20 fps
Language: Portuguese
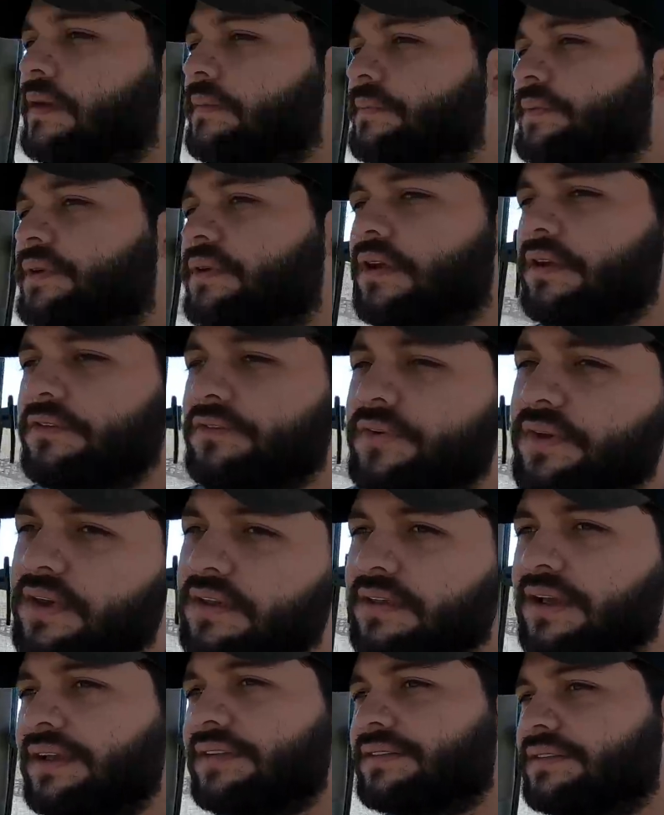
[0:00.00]
Sempre nós
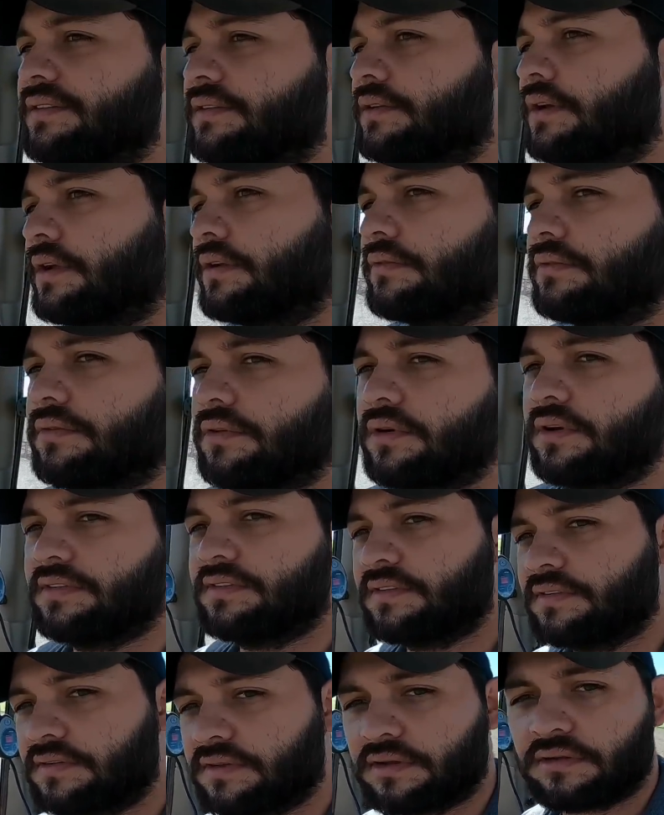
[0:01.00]
fez assim, nós não
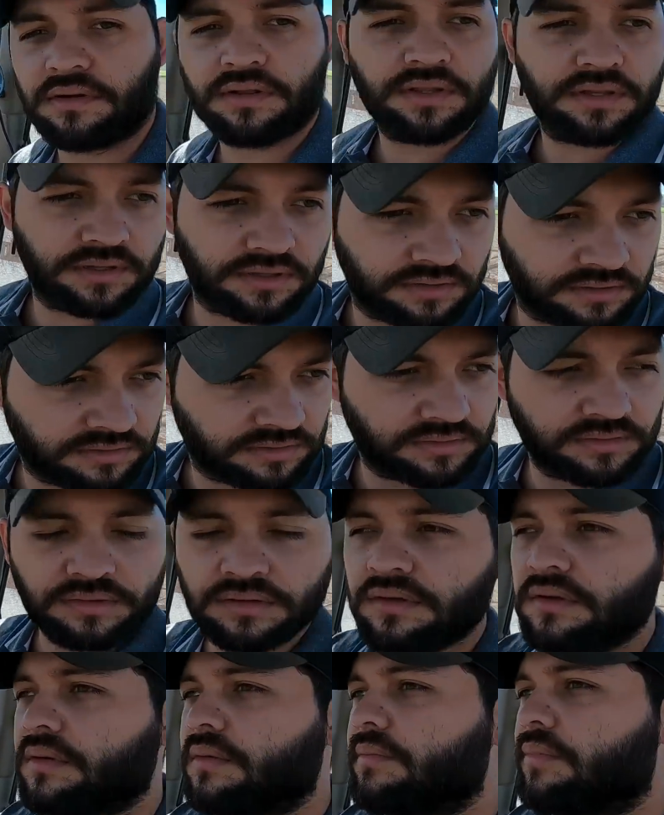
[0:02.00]
gostamos desse negócio de
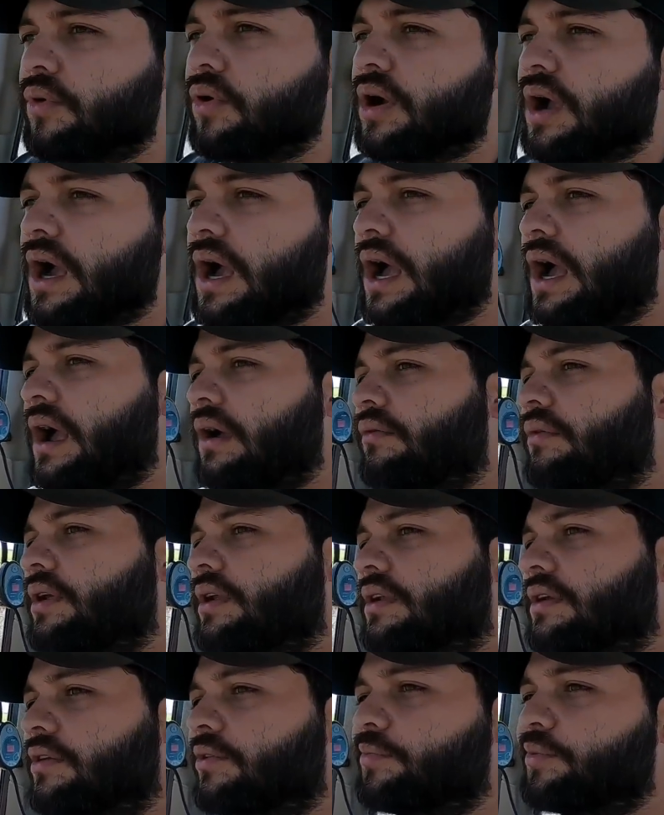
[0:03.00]
pouca
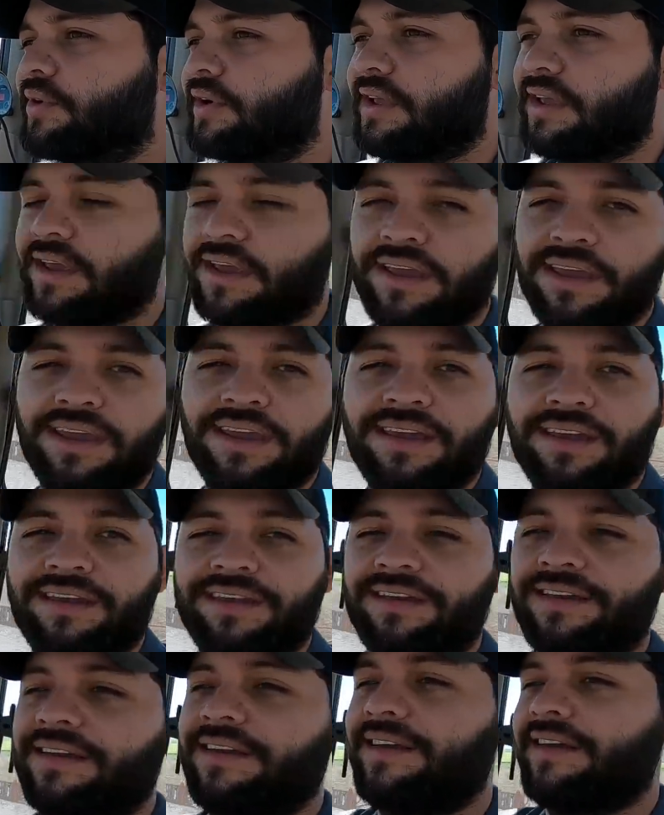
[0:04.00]
água não, porque
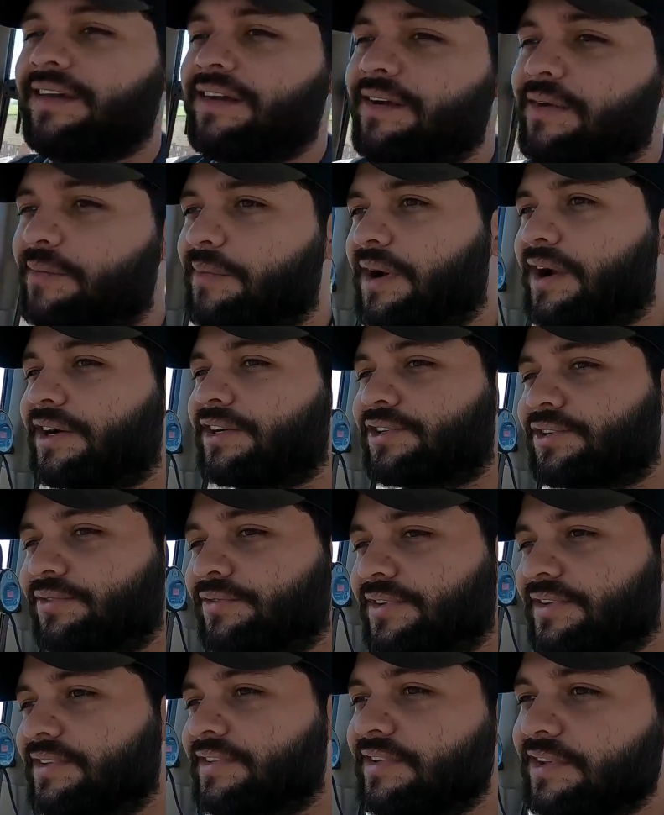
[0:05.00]
uma
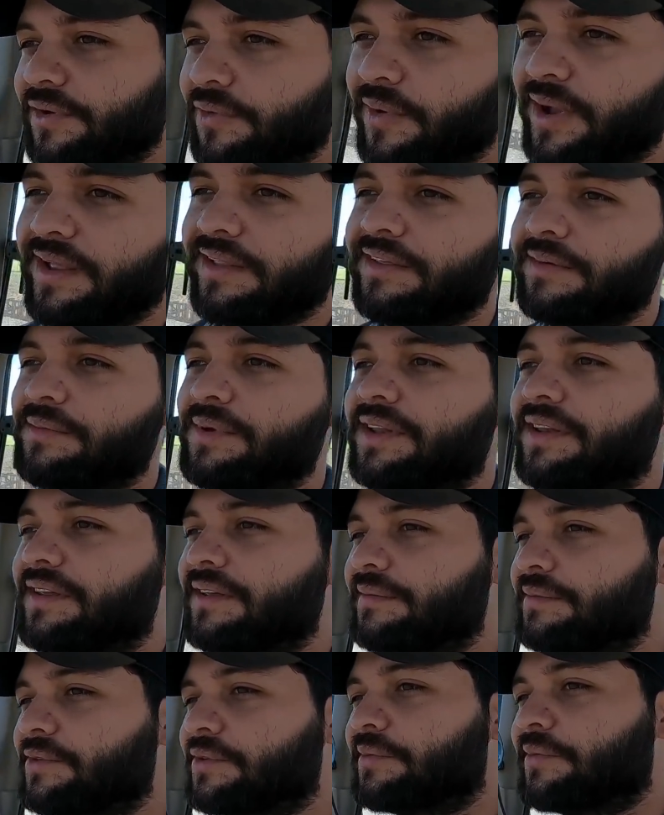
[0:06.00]
chuva de 50
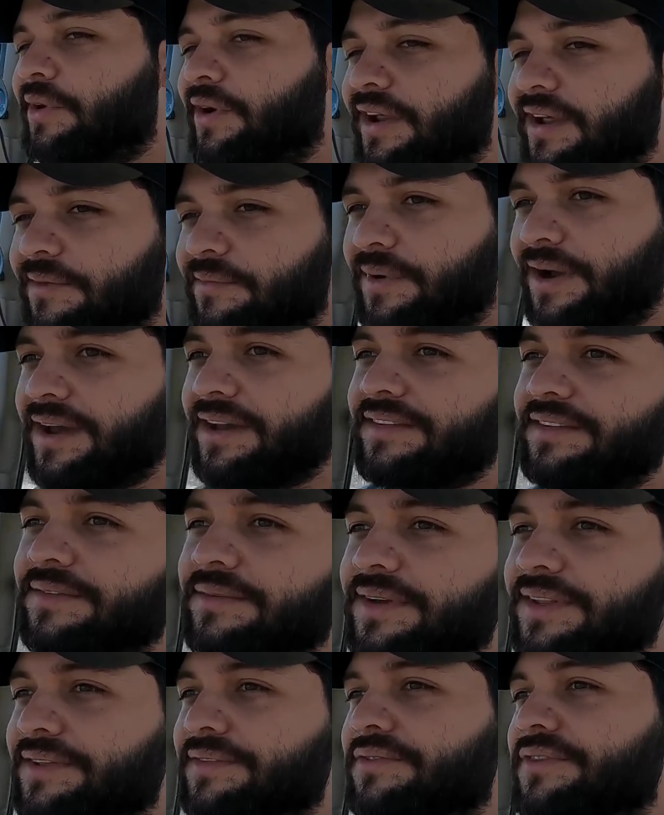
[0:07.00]
milímetros moia mais que
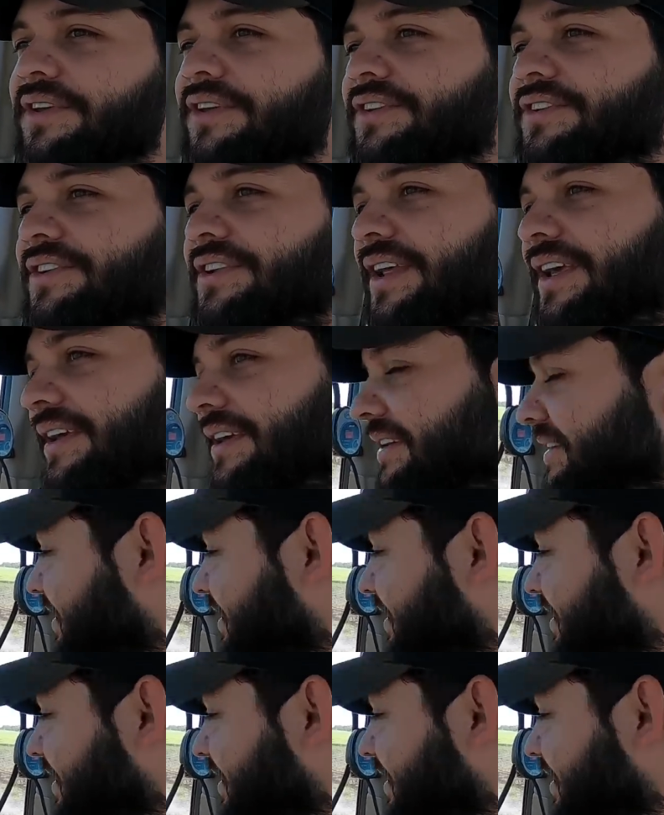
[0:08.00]
uma de 20, né?